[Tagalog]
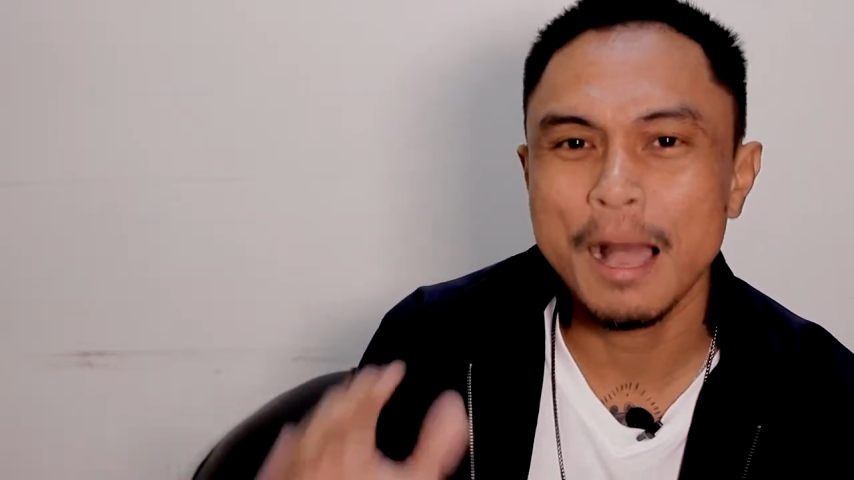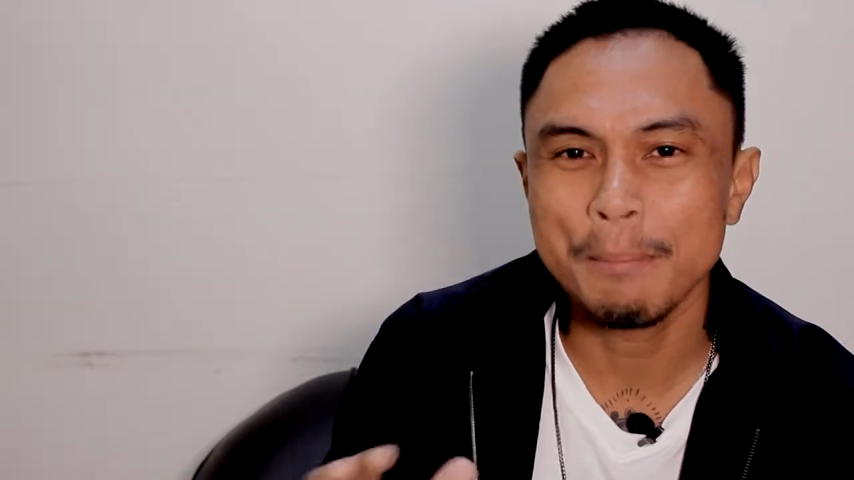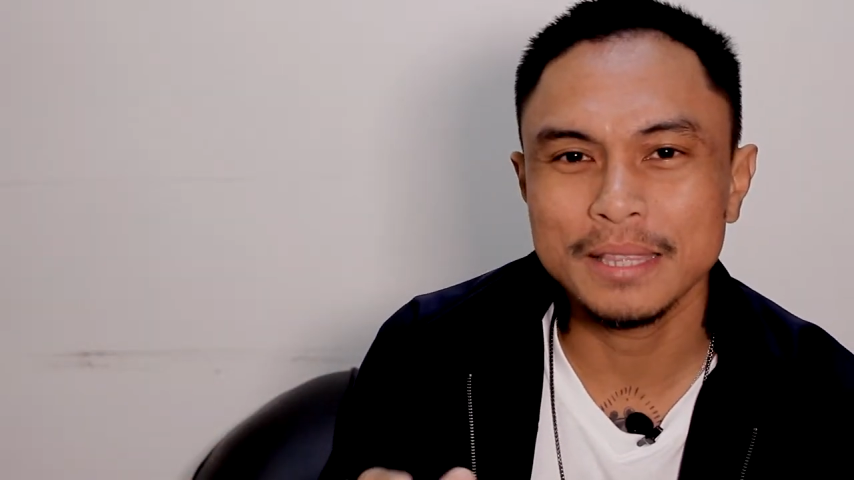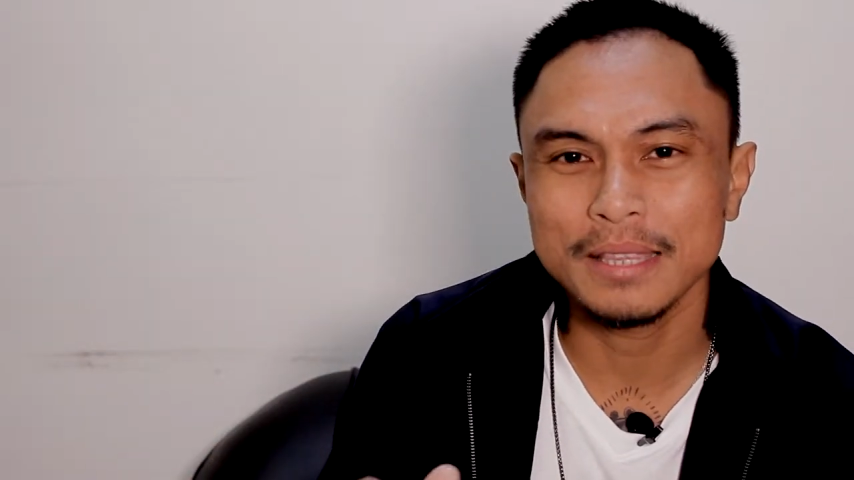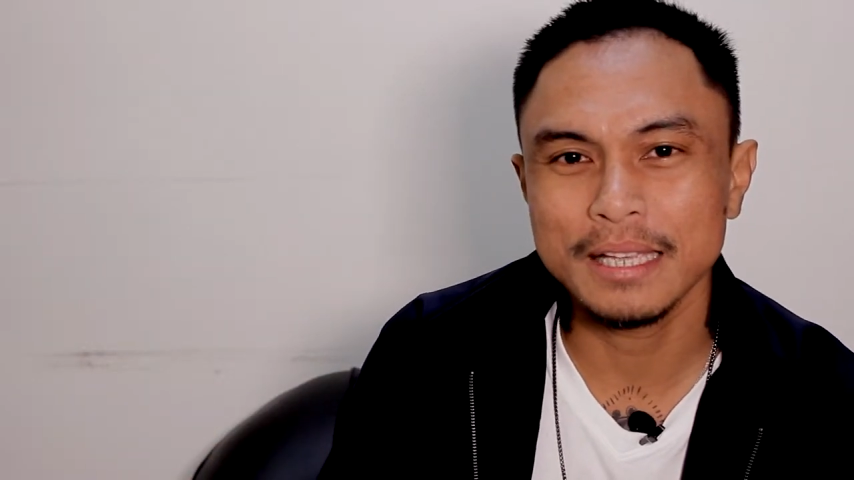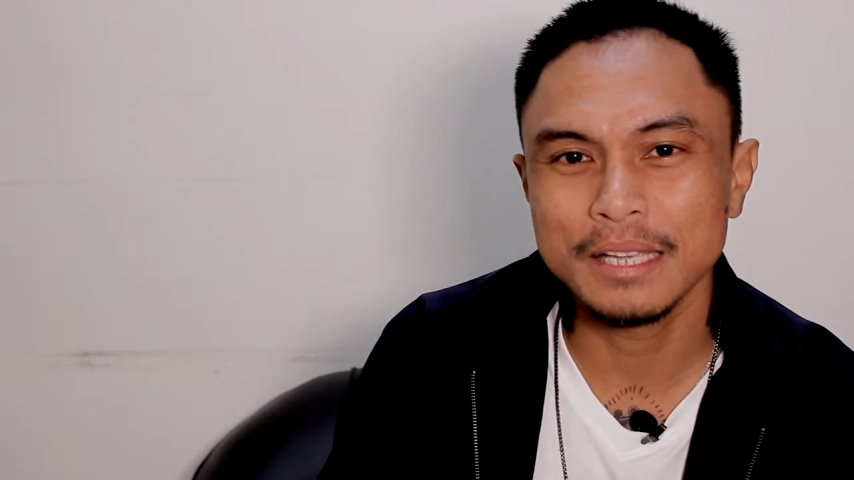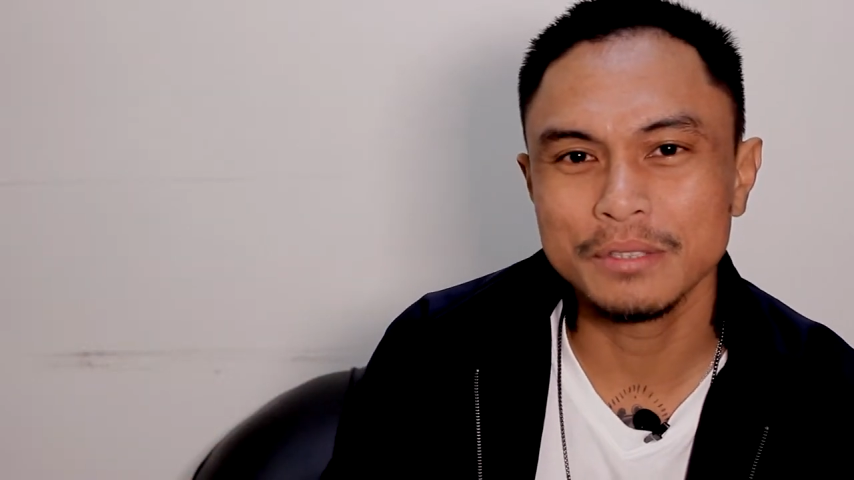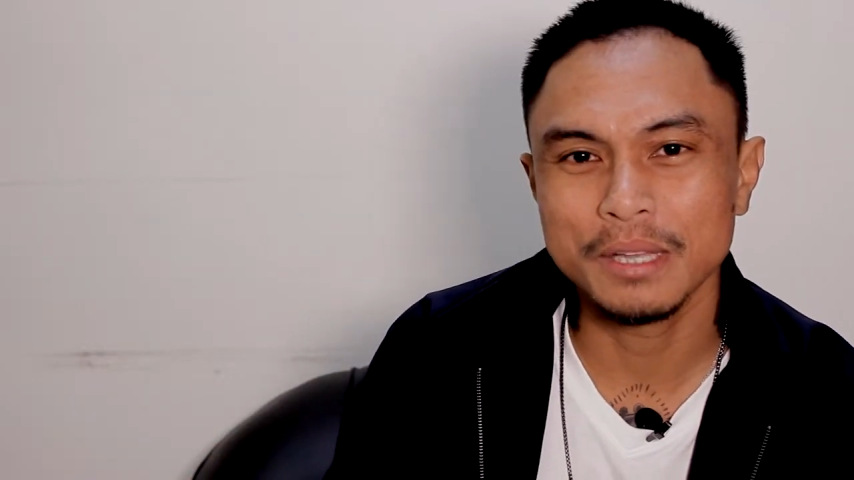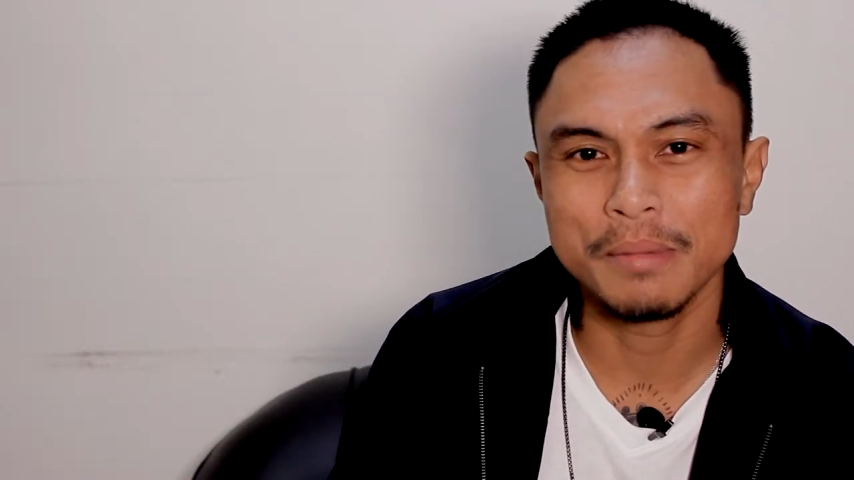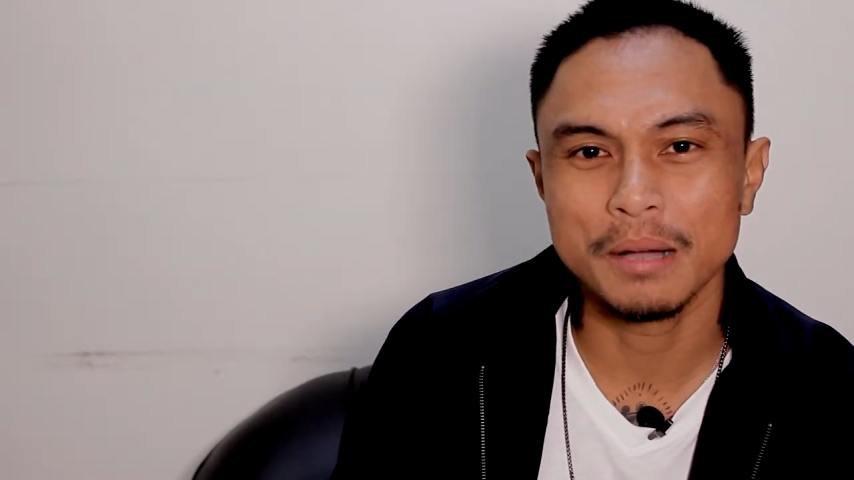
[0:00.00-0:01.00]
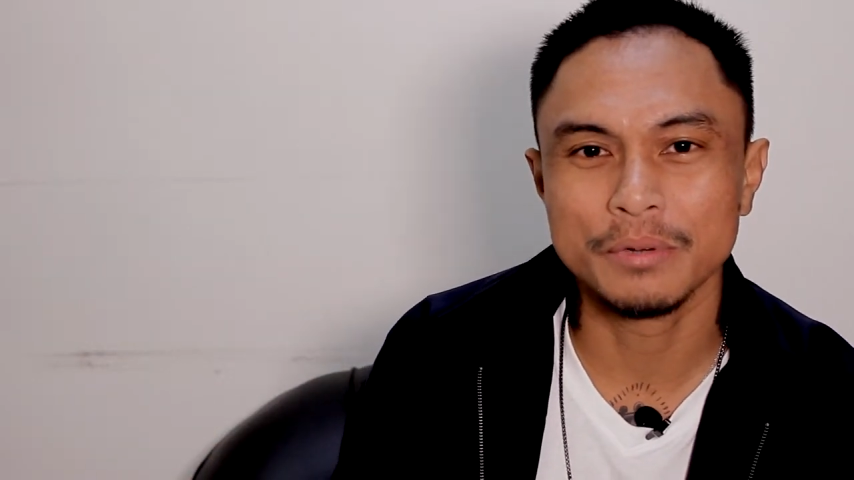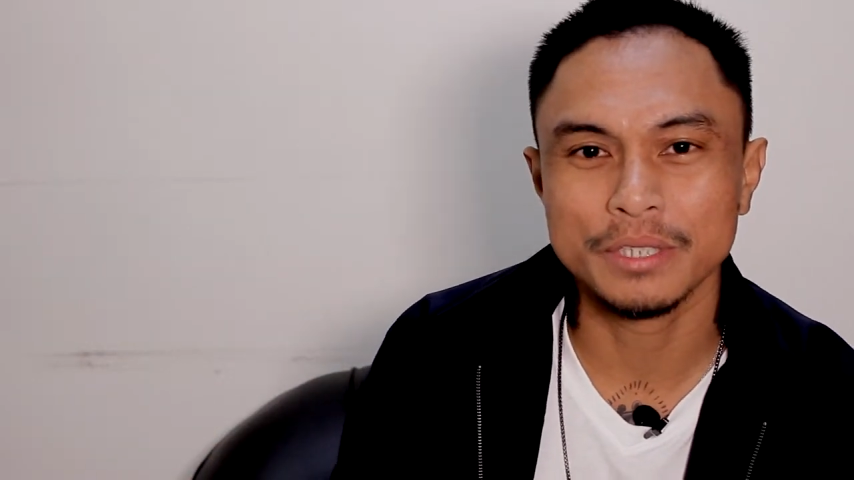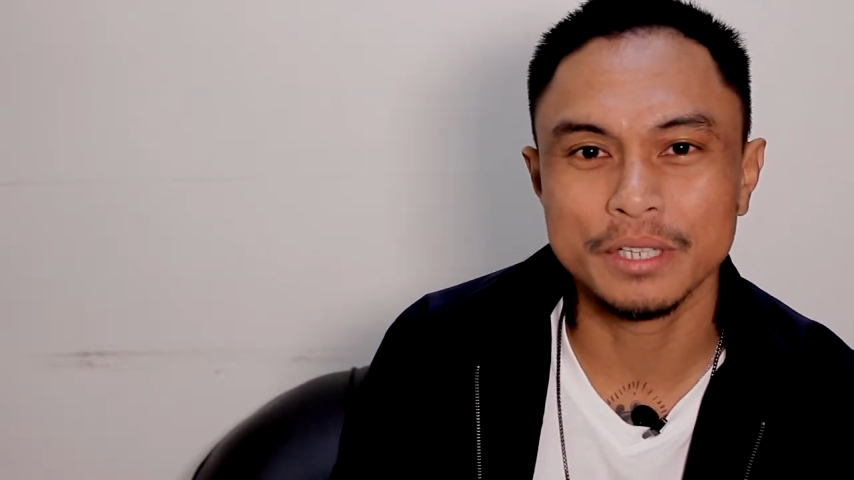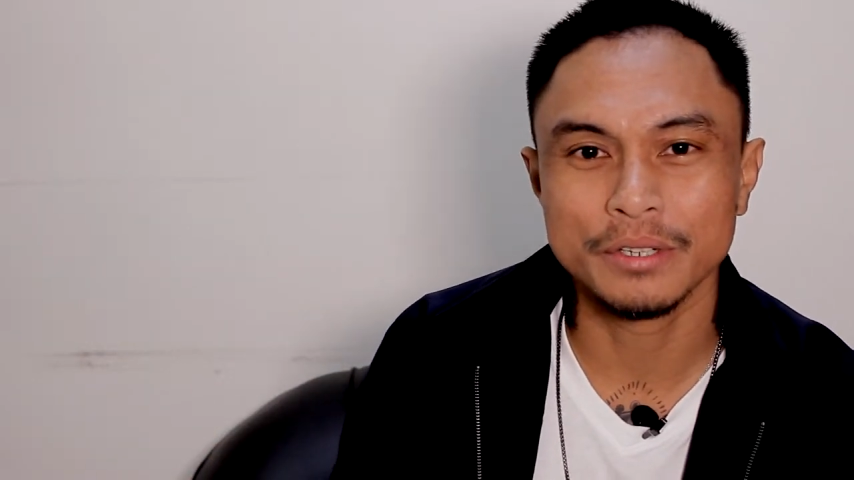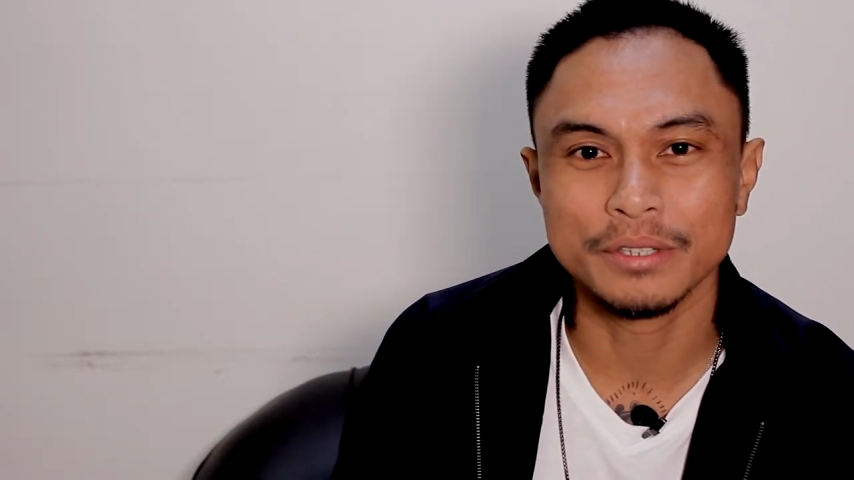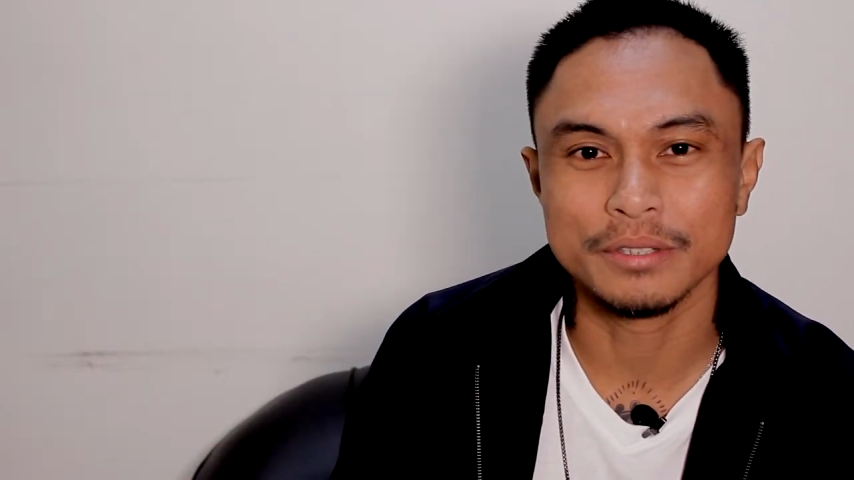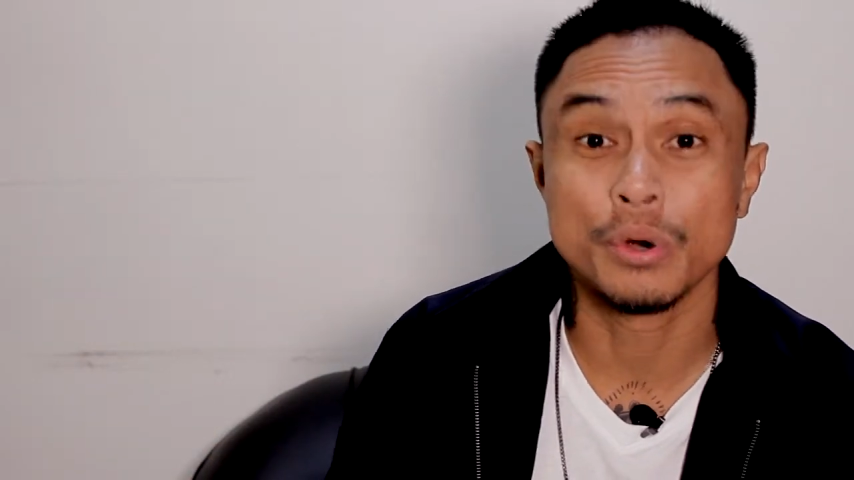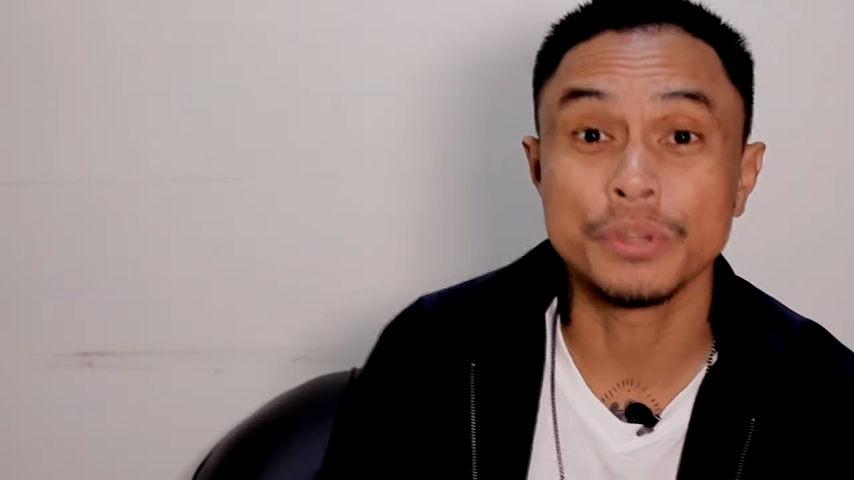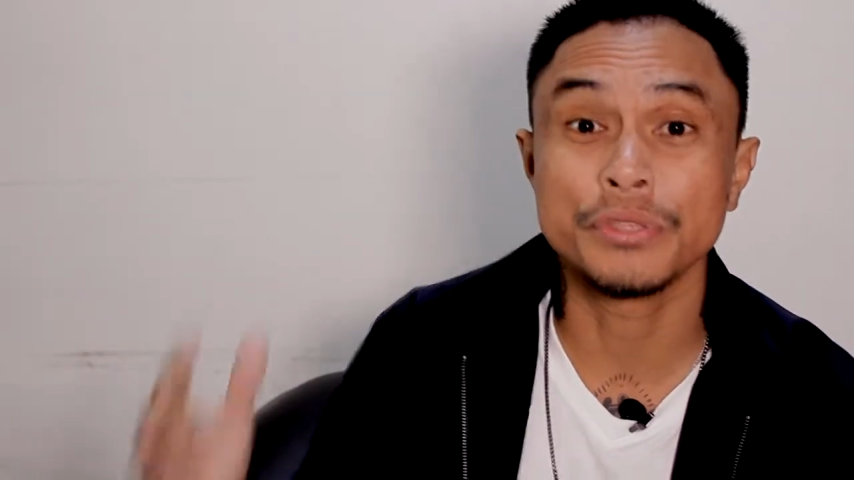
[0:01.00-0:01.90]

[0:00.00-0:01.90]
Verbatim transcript: apat na kilo na baboy na yon or